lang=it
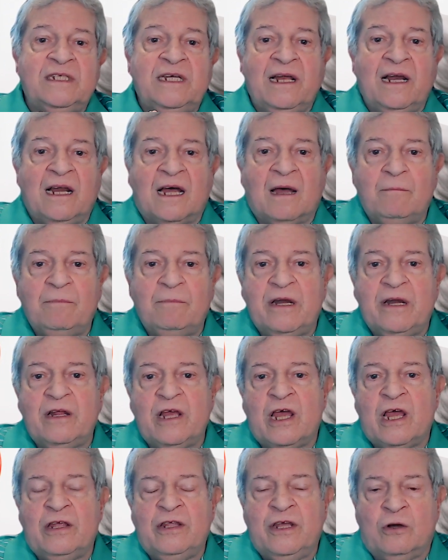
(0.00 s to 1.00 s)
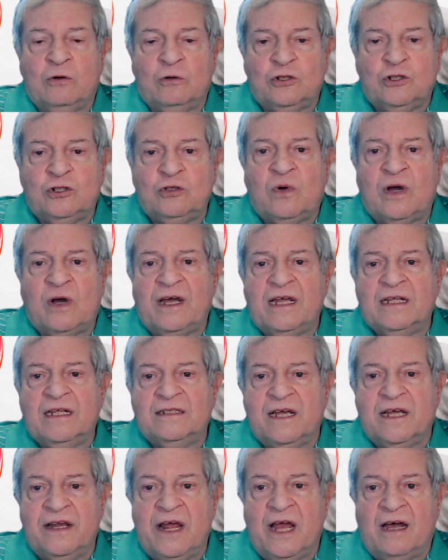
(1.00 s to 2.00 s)
il rabbino Yehoshua
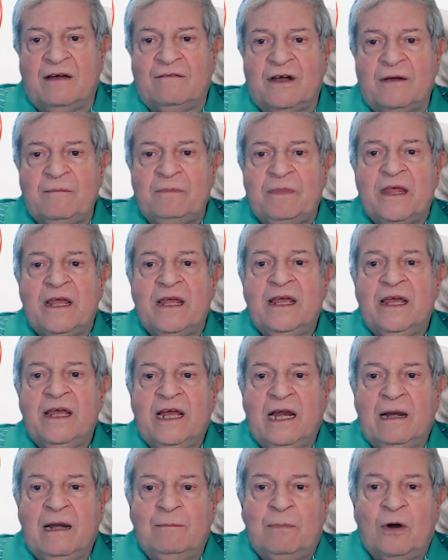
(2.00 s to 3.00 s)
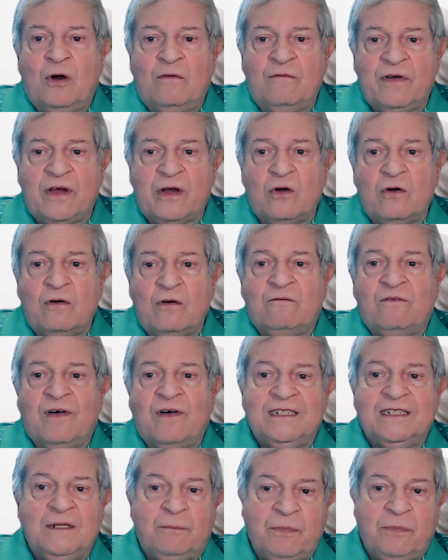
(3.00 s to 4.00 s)
insegnava il povero
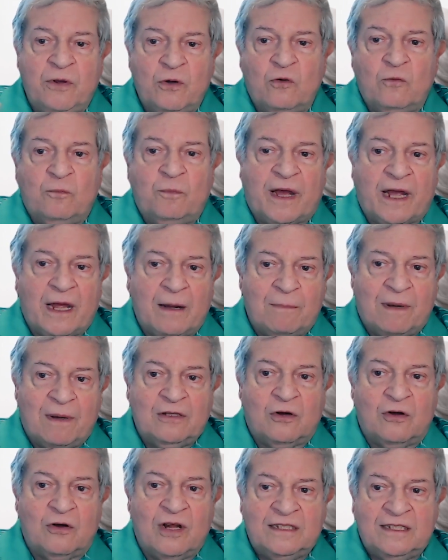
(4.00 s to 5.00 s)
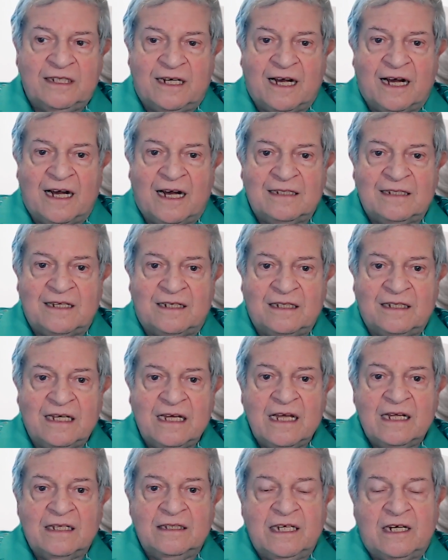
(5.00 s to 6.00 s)
fa di più per il padrone di casa
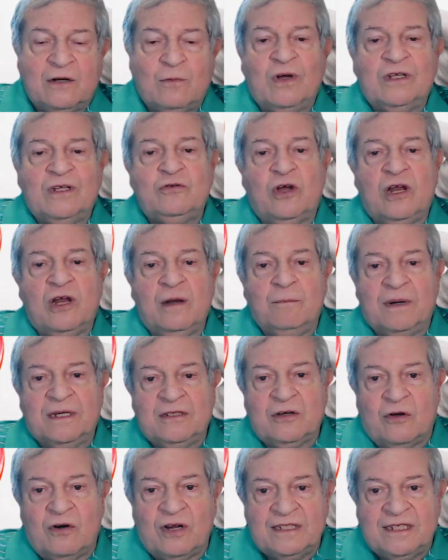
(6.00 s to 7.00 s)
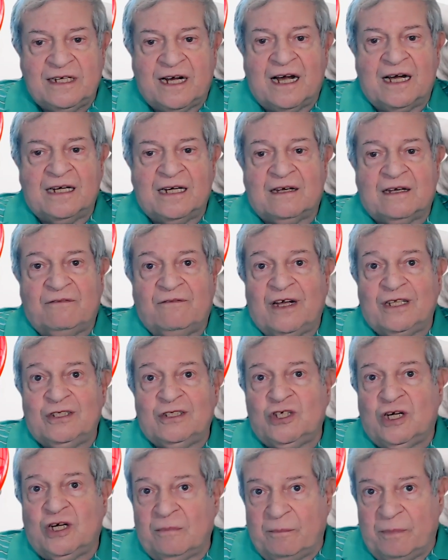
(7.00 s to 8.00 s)
di quanto il padrone di casa
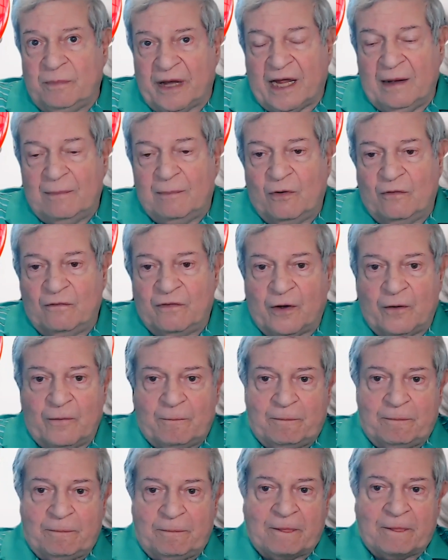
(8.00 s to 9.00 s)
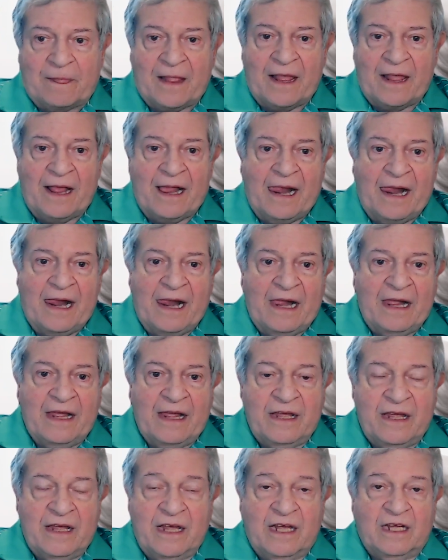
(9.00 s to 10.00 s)
faccia per il povero.
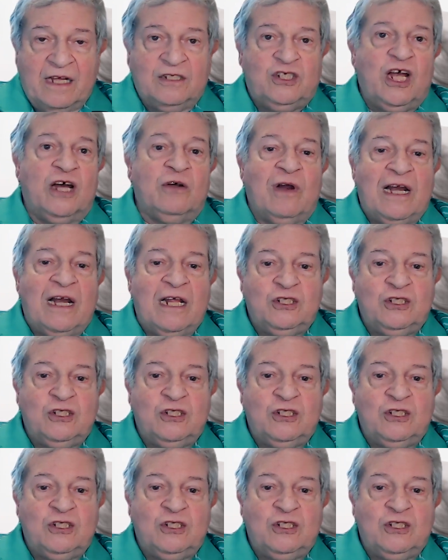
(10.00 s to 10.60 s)
C'è una